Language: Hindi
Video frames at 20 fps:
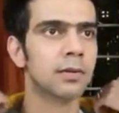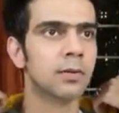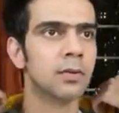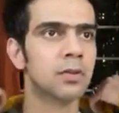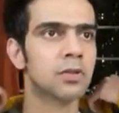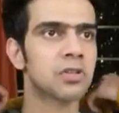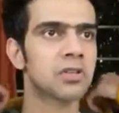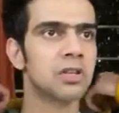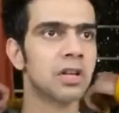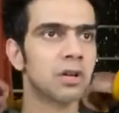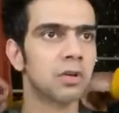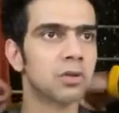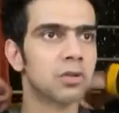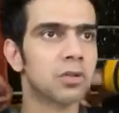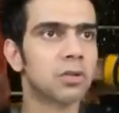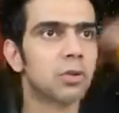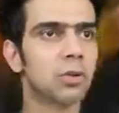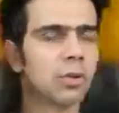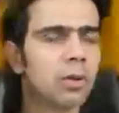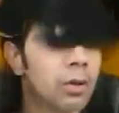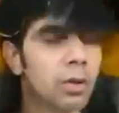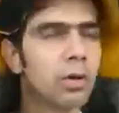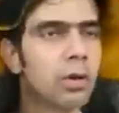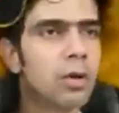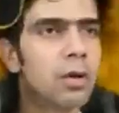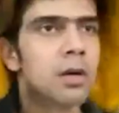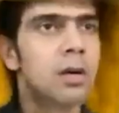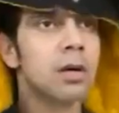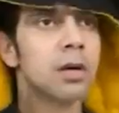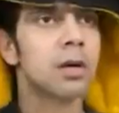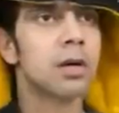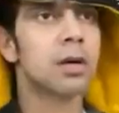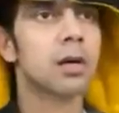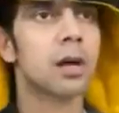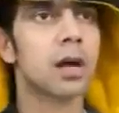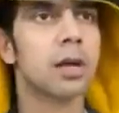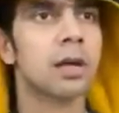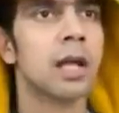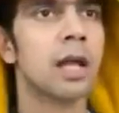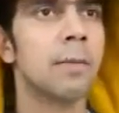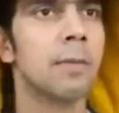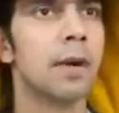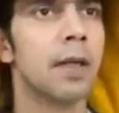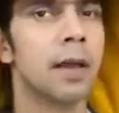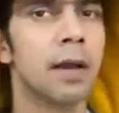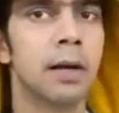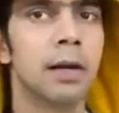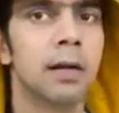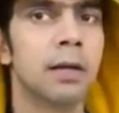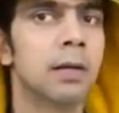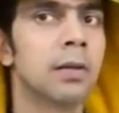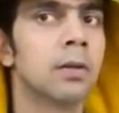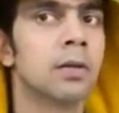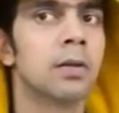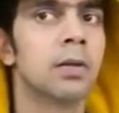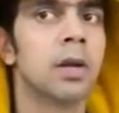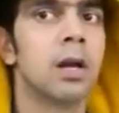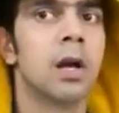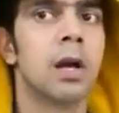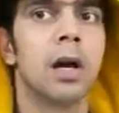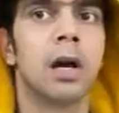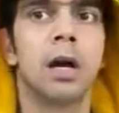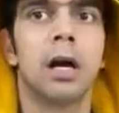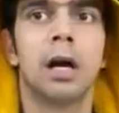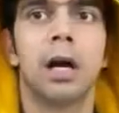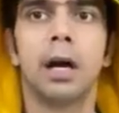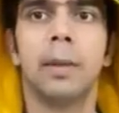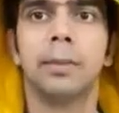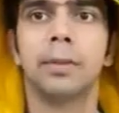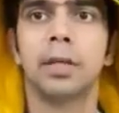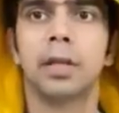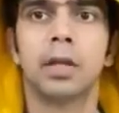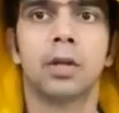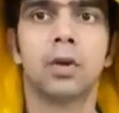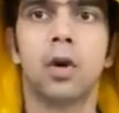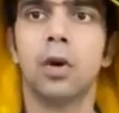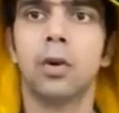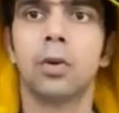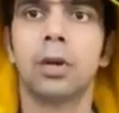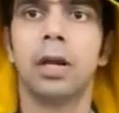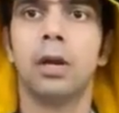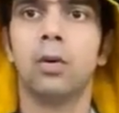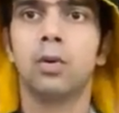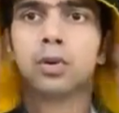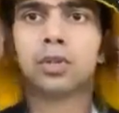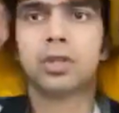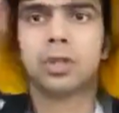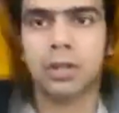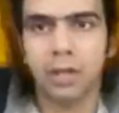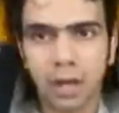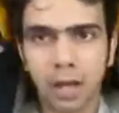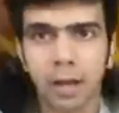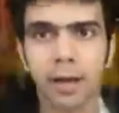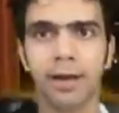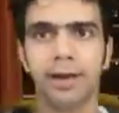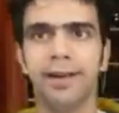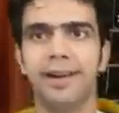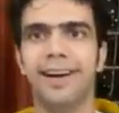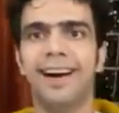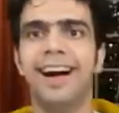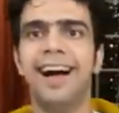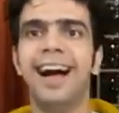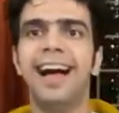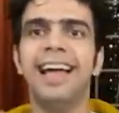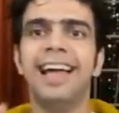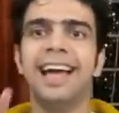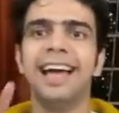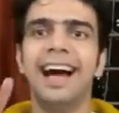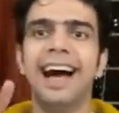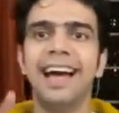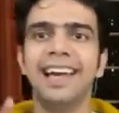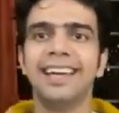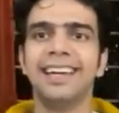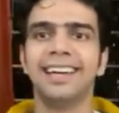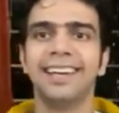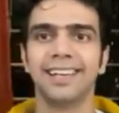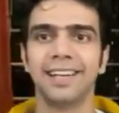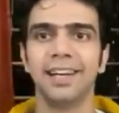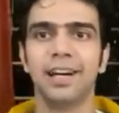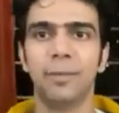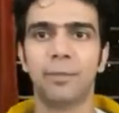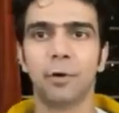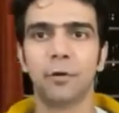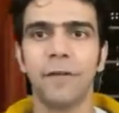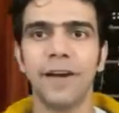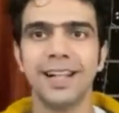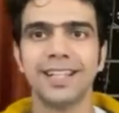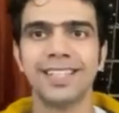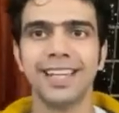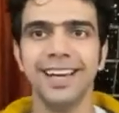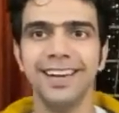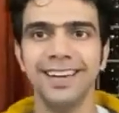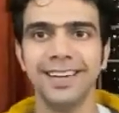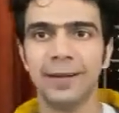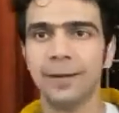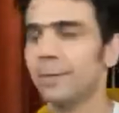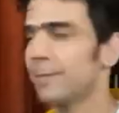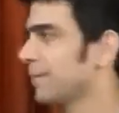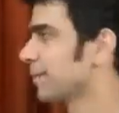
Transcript: कुछ ना कुछ तो करना ही पड़ेगा अभी तो रिकॉर्ड हो रहा है ओ शिट हाय हाय हाय प्रोफाइल साहब